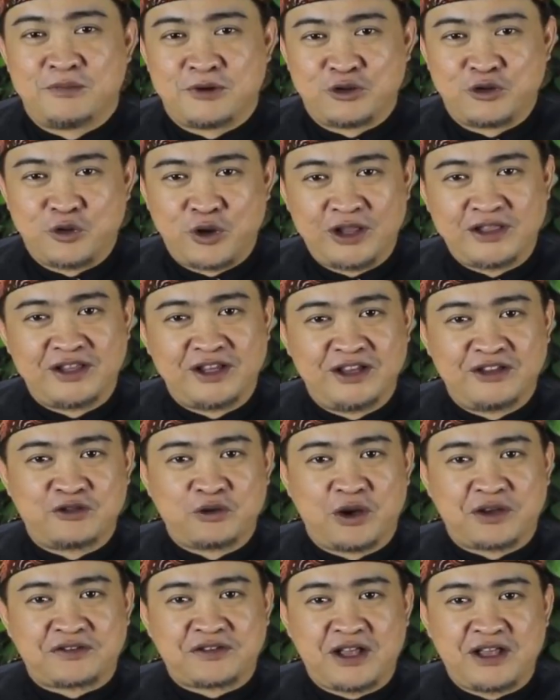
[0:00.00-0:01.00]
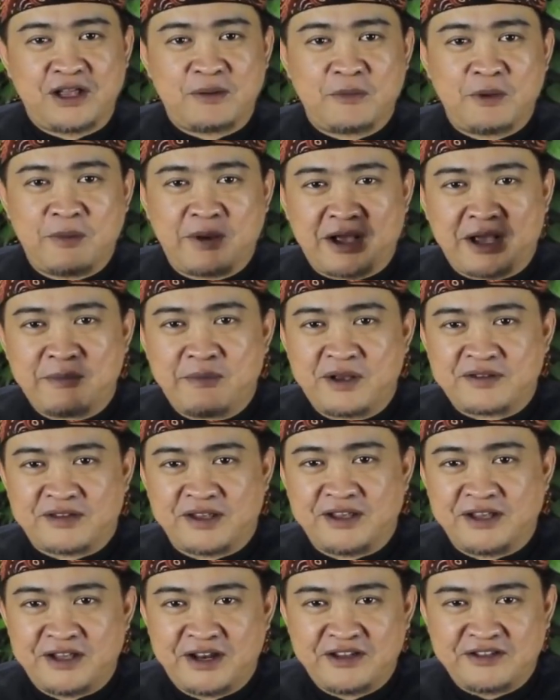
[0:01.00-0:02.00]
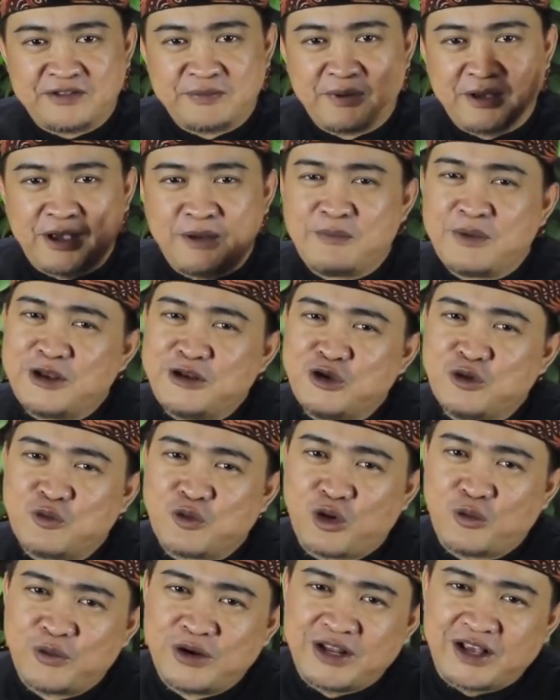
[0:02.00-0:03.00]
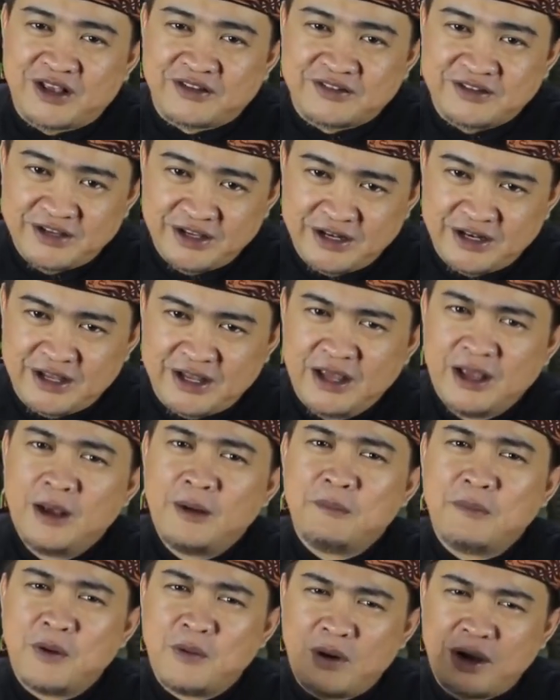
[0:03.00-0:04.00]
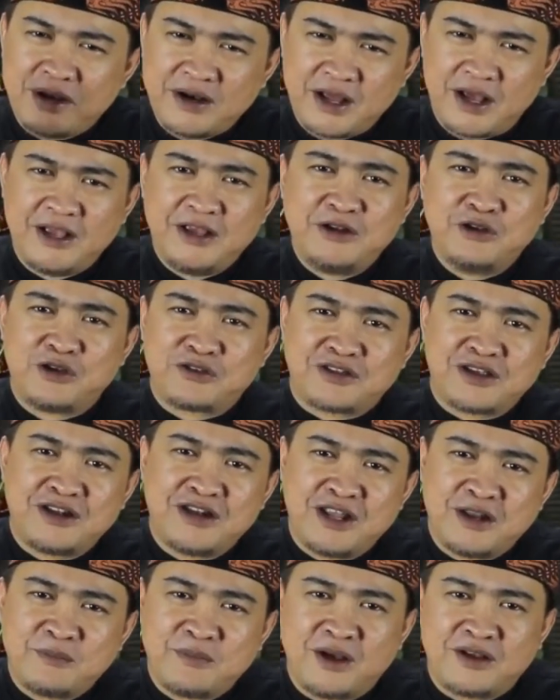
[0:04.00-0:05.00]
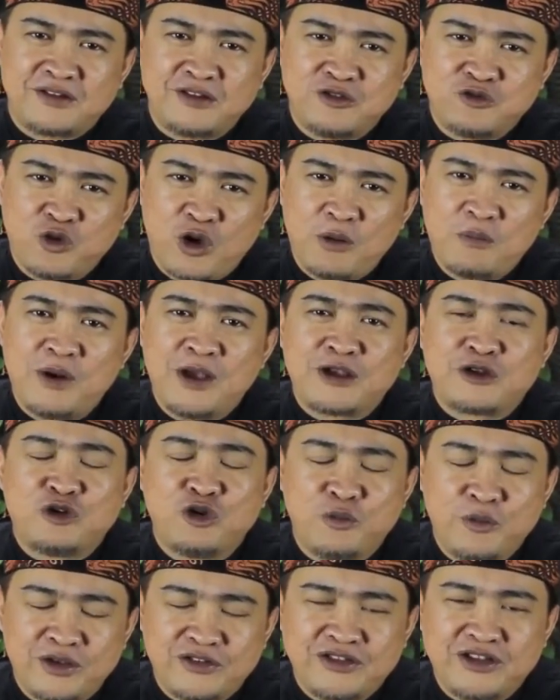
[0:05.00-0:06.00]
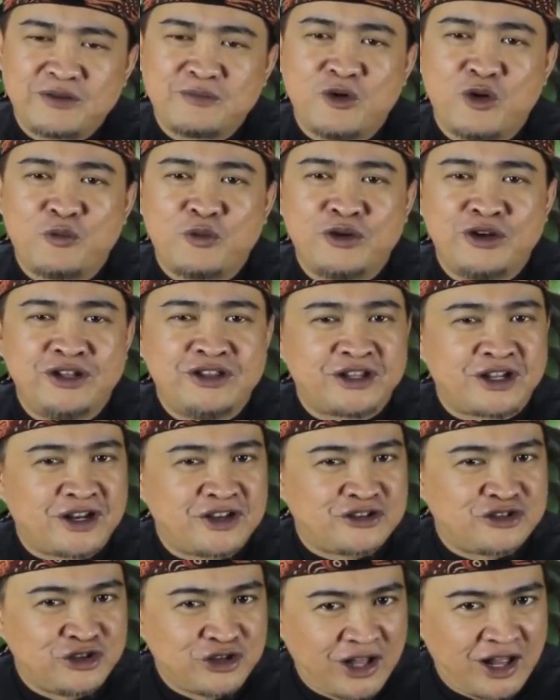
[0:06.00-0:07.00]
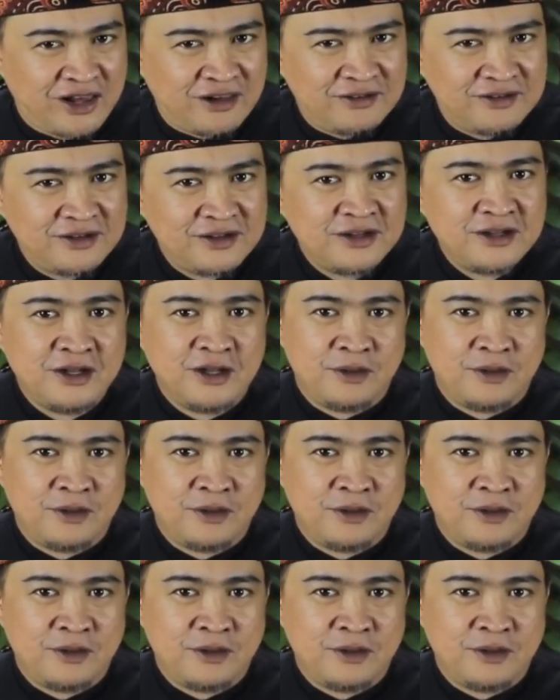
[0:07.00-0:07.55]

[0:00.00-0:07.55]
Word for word: Perguruan tinggi swasta yang memakai bahasa Inggris sebagai medium komunikasi ini mewadahi dosen dan mahasiswa baik domestik maupun internasional.